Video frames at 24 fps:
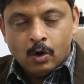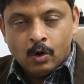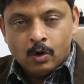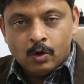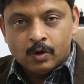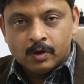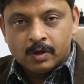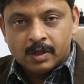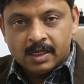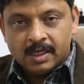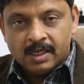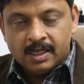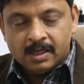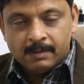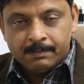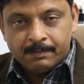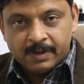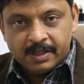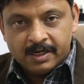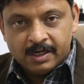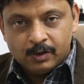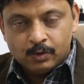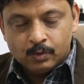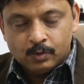और एक
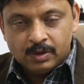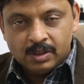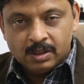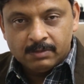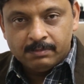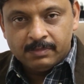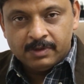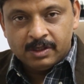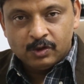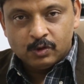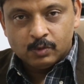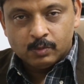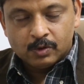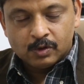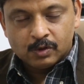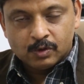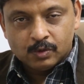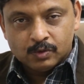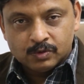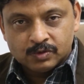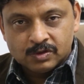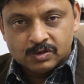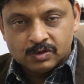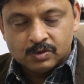पेरिटोनियम में
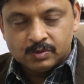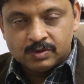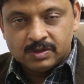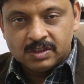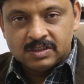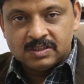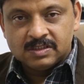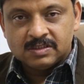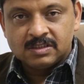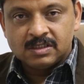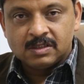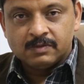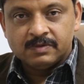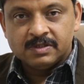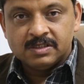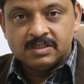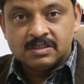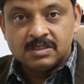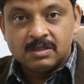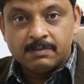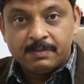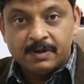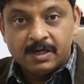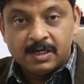ट्यूबरकुलोसिस होती है जिसकी वजह
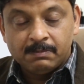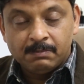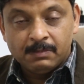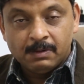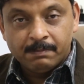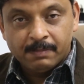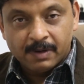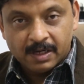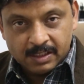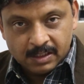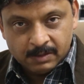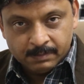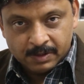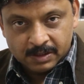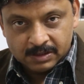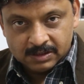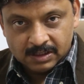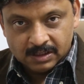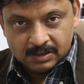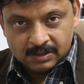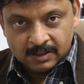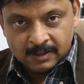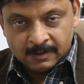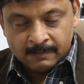से पेट में पानी भर
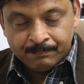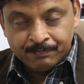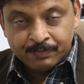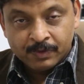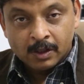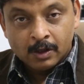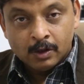जाता है